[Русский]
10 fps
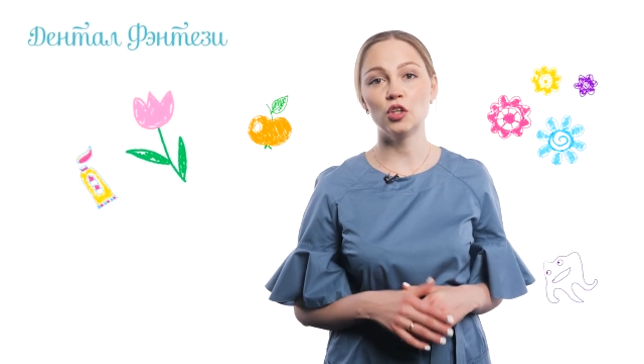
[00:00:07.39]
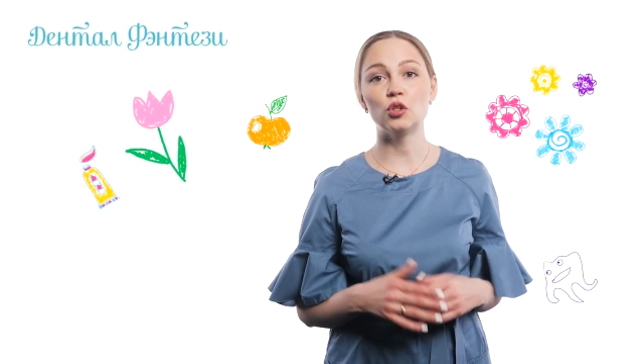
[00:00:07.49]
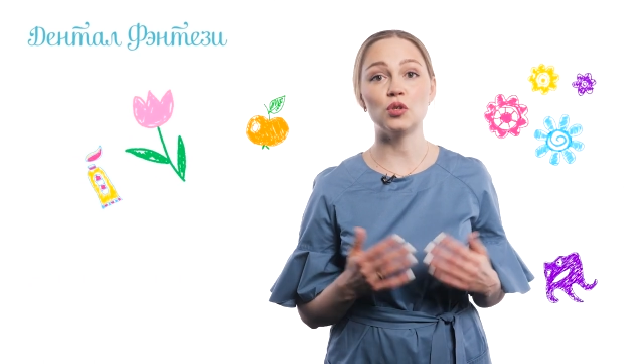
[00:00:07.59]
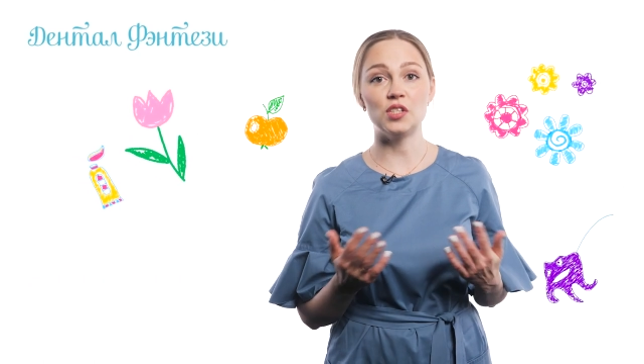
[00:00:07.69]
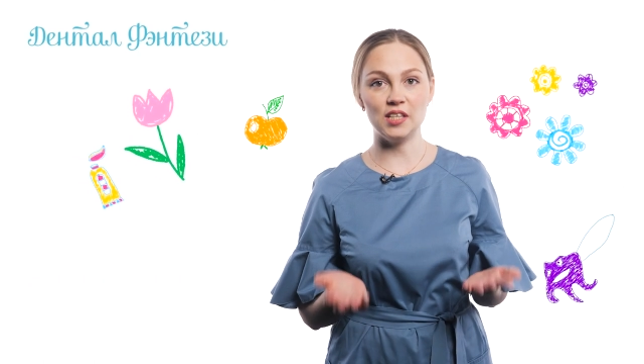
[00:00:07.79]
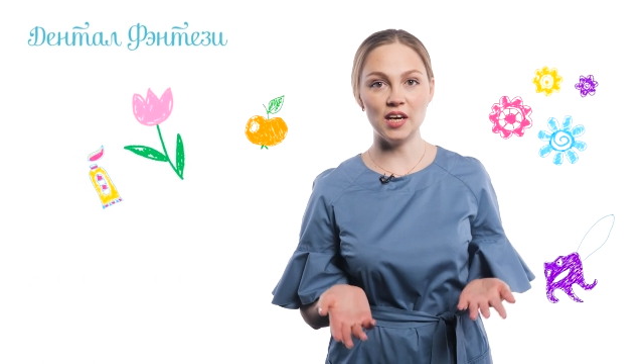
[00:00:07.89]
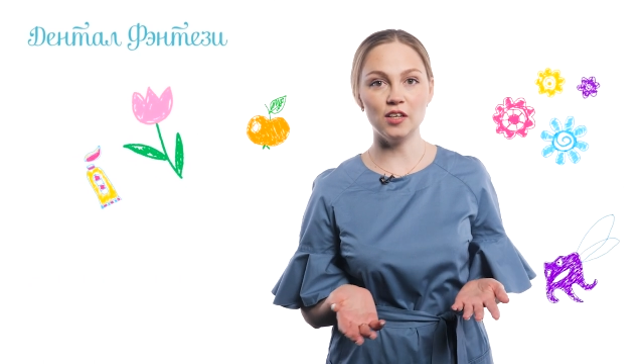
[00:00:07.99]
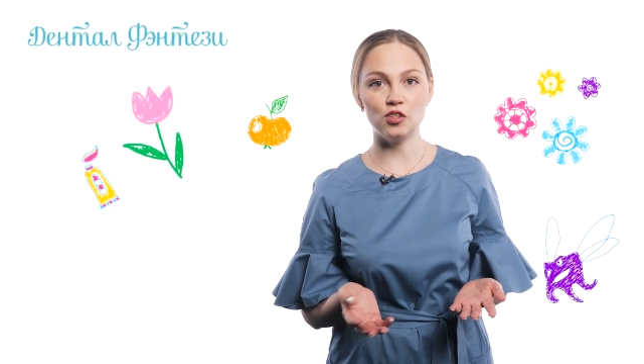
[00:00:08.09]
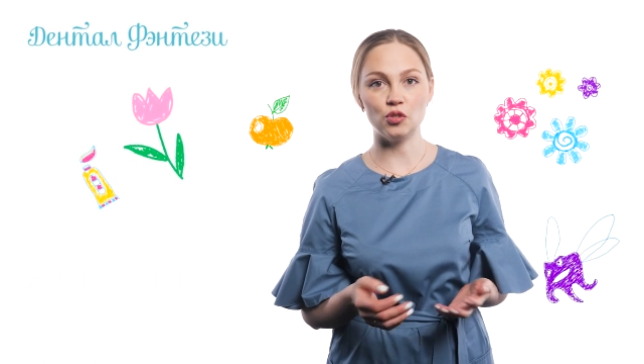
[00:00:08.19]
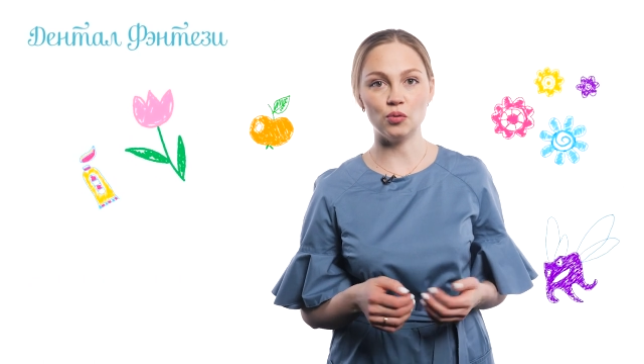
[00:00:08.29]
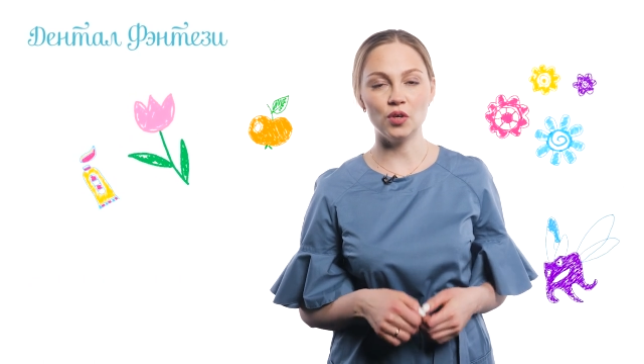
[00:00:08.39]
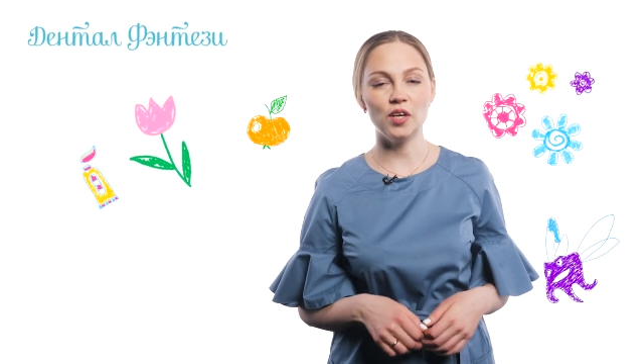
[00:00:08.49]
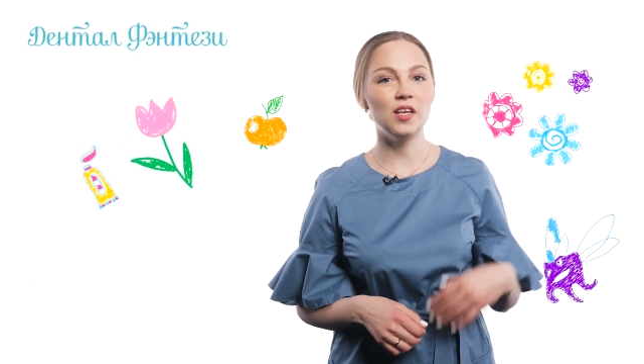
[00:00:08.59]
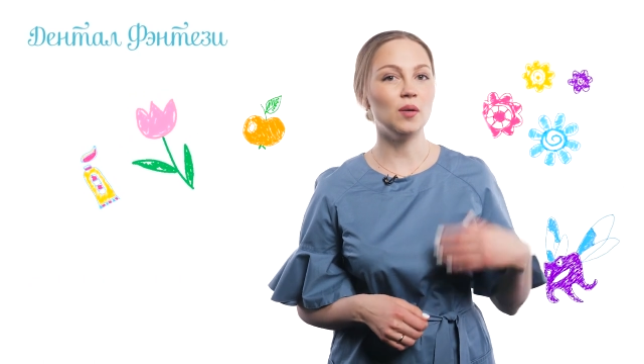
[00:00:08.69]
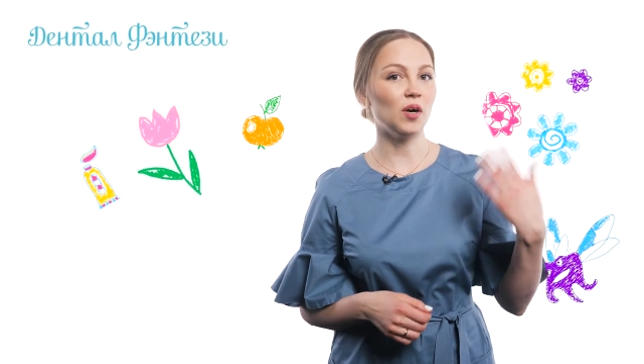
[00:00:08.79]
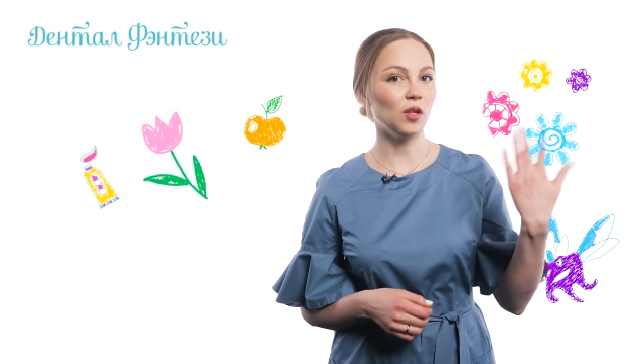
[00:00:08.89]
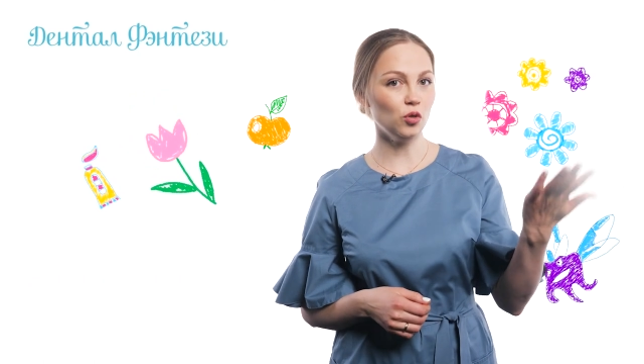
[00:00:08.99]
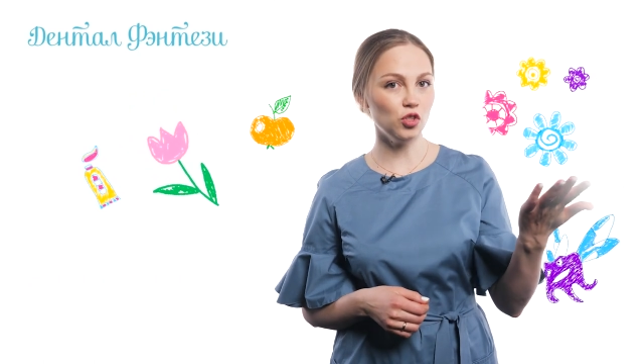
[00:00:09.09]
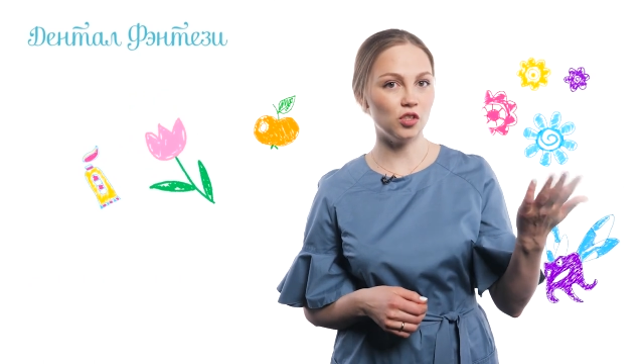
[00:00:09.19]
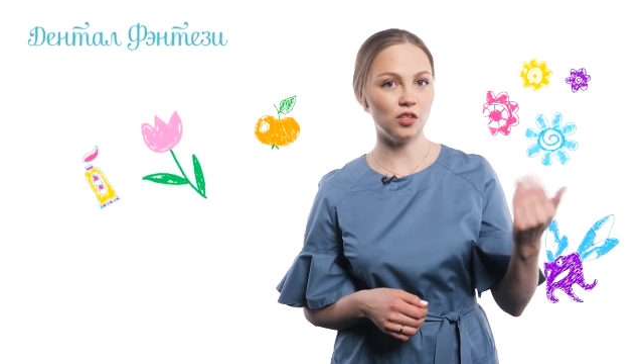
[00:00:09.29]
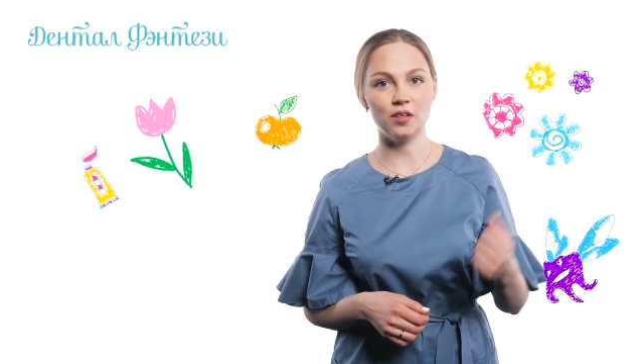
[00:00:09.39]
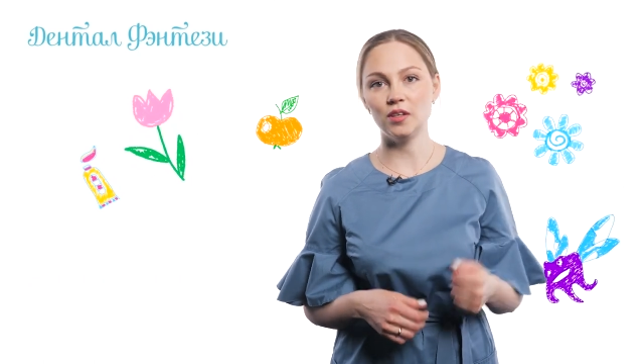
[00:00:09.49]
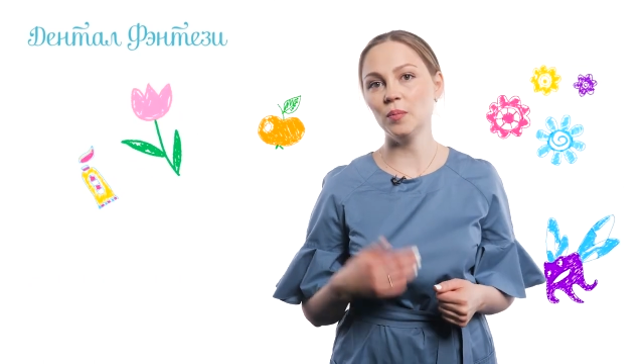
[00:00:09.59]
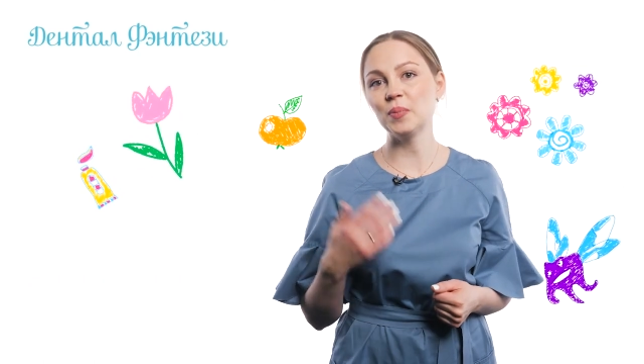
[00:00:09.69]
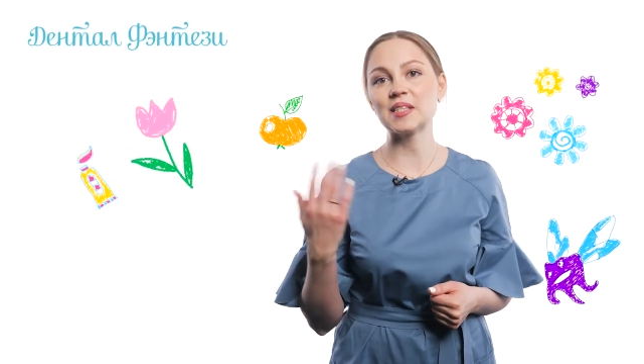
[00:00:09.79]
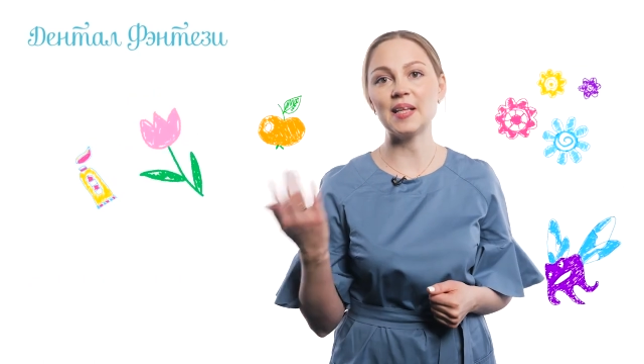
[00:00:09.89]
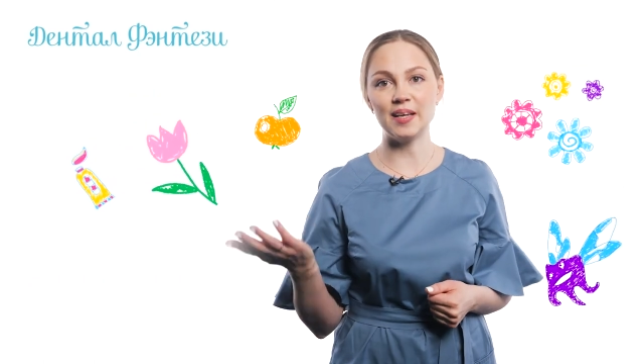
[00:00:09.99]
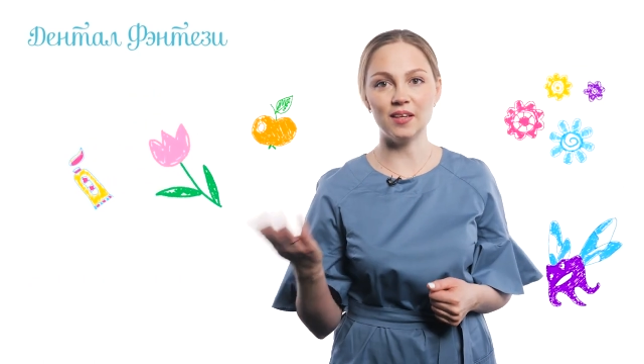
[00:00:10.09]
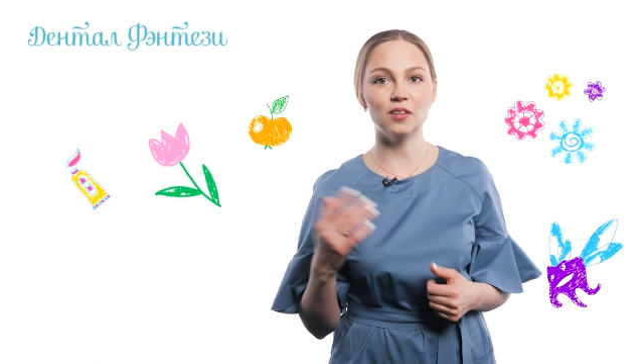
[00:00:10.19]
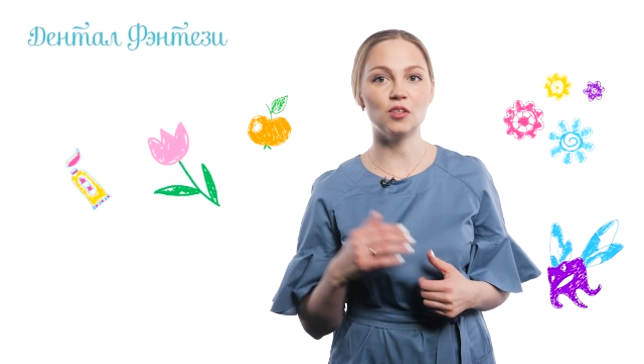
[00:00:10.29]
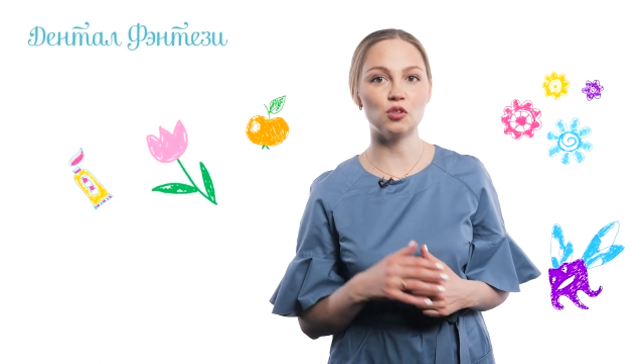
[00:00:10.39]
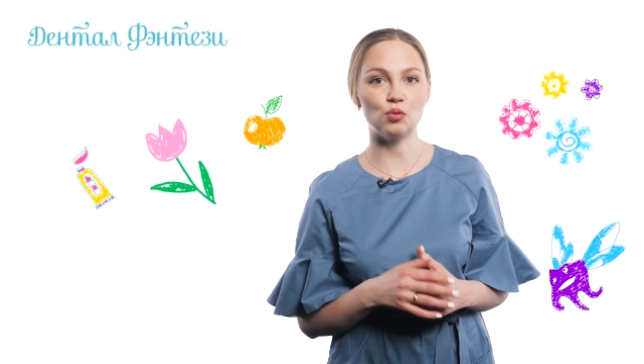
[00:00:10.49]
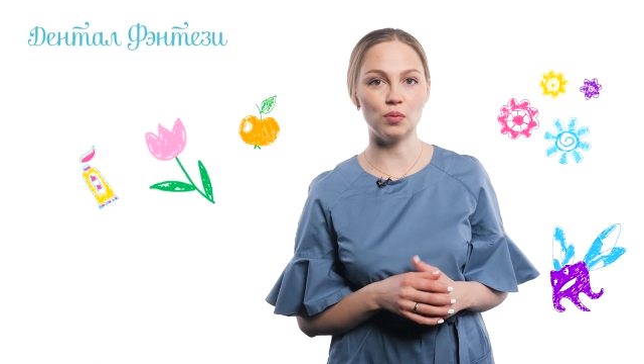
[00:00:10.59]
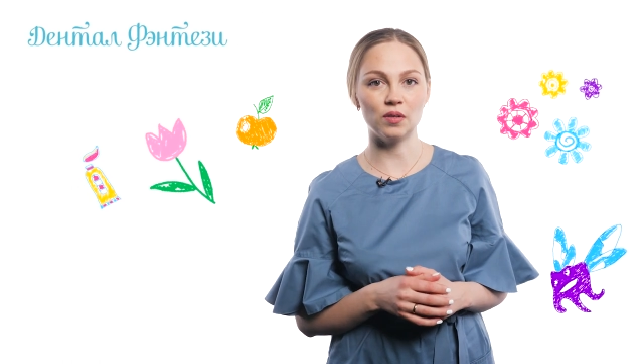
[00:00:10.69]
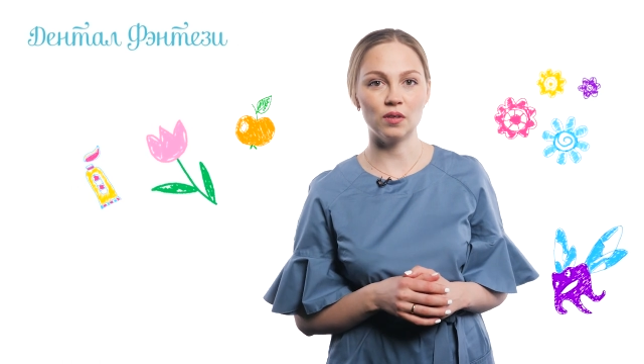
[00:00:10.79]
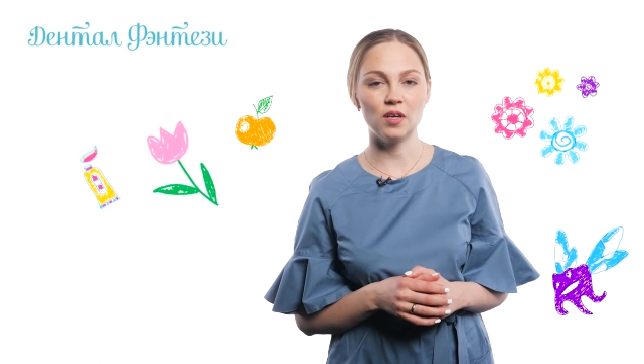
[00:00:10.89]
то есть я лечу и молочные, и постоянные зубы.